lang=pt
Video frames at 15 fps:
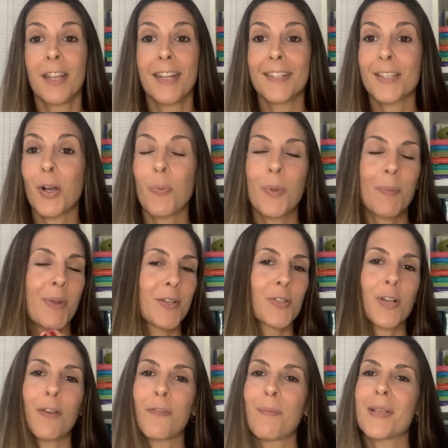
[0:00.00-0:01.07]
Então, o bebê de
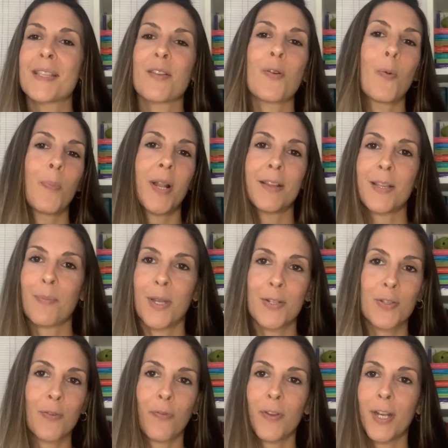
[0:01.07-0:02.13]
nove meses é
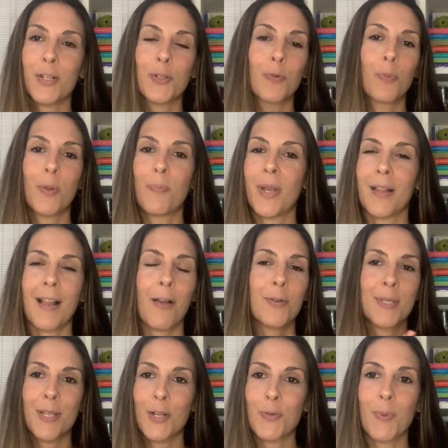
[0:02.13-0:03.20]
completamente diferente do bebê lá
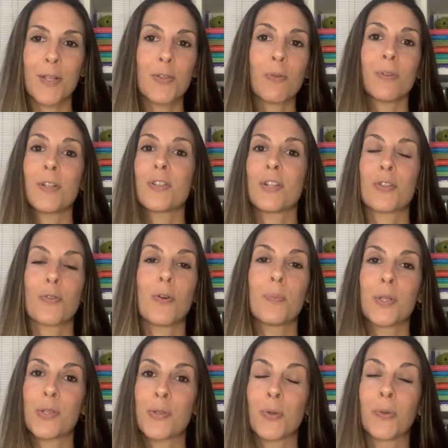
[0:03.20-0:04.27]
aos seis meses, quando a gente
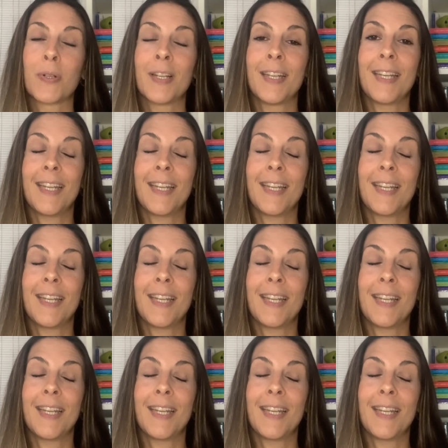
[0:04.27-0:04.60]
começou.